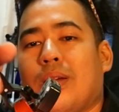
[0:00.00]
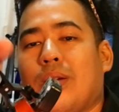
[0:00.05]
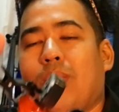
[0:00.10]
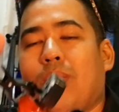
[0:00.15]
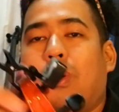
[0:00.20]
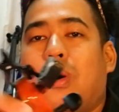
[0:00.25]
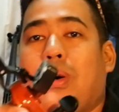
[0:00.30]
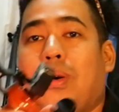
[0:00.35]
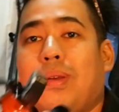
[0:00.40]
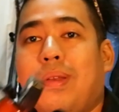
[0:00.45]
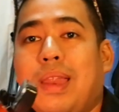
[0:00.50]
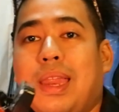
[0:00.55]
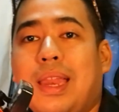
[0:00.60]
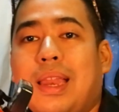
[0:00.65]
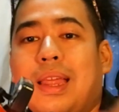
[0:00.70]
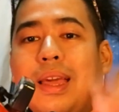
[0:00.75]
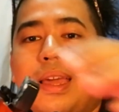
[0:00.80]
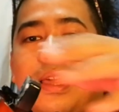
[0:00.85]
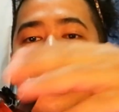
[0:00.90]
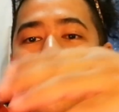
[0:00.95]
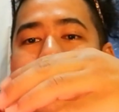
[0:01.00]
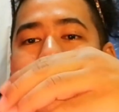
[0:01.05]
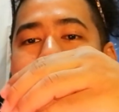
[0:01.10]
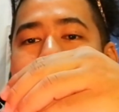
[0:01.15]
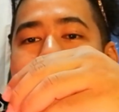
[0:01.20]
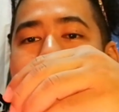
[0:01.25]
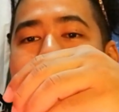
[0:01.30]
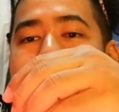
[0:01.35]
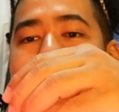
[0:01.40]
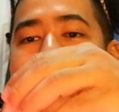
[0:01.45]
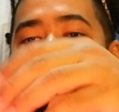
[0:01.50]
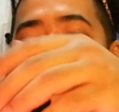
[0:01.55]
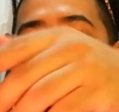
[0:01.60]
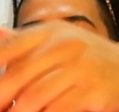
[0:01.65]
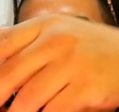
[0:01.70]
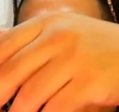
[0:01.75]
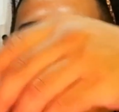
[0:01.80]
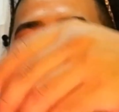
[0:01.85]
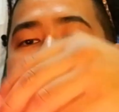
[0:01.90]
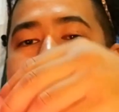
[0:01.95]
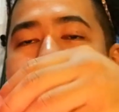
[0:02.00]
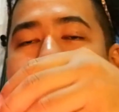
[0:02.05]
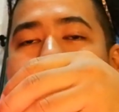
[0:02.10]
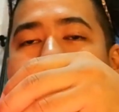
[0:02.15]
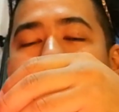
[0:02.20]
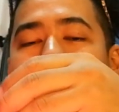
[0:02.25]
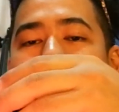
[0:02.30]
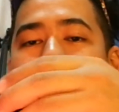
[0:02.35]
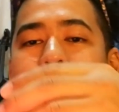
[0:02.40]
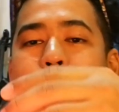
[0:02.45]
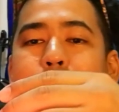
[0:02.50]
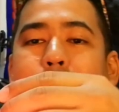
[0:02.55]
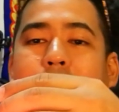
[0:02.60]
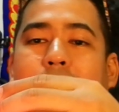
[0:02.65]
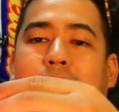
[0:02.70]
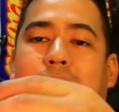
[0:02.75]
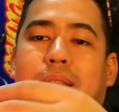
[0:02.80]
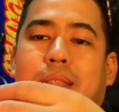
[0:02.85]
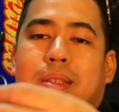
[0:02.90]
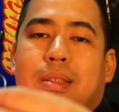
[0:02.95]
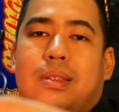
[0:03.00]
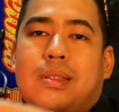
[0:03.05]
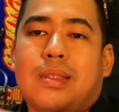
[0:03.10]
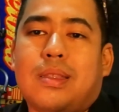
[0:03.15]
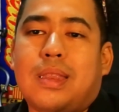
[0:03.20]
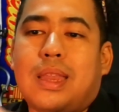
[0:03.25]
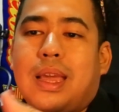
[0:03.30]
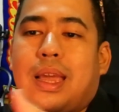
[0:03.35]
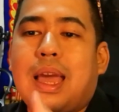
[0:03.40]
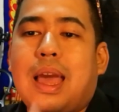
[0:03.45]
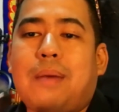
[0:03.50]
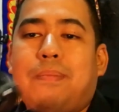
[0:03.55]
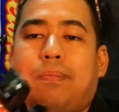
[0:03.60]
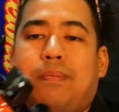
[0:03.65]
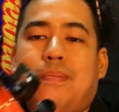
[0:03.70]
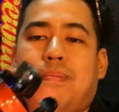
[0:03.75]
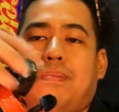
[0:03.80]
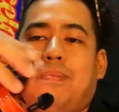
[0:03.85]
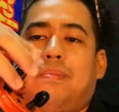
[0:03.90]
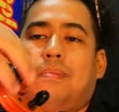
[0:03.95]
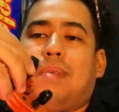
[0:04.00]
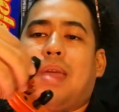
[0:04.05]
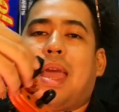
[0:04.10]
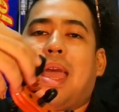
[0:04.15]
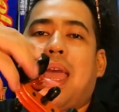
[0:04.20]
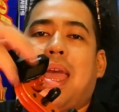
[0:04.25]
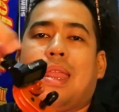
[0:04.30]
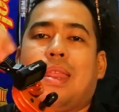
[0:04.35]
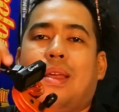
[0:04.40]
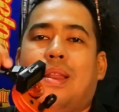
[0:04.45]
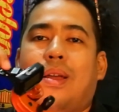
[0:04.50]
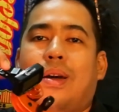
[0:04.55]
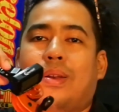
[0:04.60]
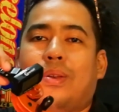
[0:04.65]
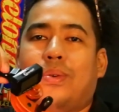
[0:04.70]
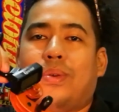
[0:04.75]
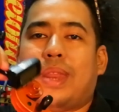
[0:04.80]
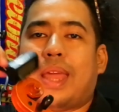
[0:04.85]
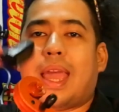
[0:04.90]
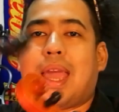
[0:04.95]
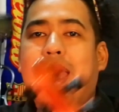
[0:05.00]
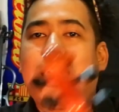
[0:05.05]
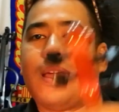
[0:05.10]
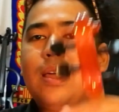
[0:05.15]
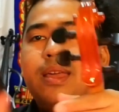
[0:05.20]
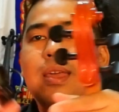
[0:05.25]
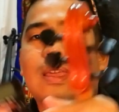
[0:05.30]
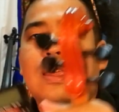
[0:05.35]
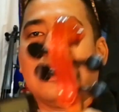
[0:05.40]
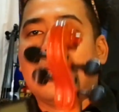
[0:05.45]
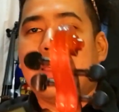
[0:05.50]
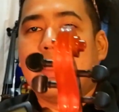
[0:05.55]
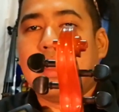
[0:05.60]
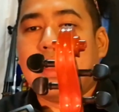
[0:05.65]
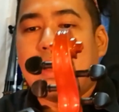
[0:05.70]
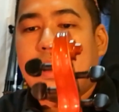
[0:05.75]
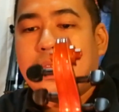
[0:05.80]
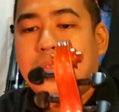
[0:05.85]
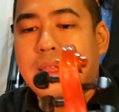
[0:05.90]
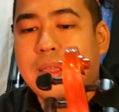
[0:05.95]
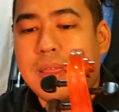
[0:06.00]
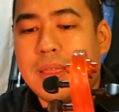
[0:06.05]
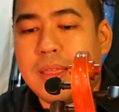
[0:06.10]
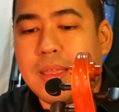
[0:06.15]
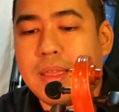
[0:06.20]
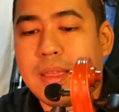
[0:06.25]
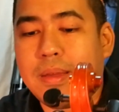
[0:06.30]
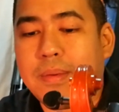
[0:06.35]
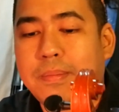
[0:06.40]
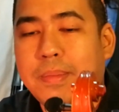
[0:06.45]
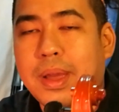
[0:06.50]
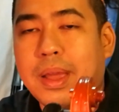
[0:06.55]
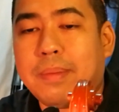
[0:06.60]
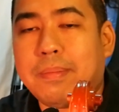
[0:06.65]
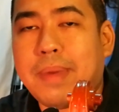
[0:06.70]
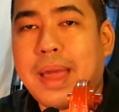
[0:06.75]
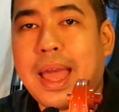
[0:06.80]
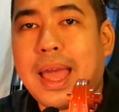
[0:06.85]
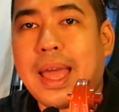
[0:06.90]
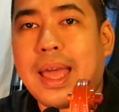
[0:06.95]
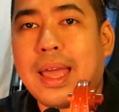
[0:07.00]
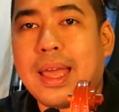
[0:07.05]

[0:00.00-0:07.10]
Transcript: หัวไวลินเลยนะครับ แล้วก็เปิดนะครับเดี๋ยวลองดูนะฮะ เปิดมา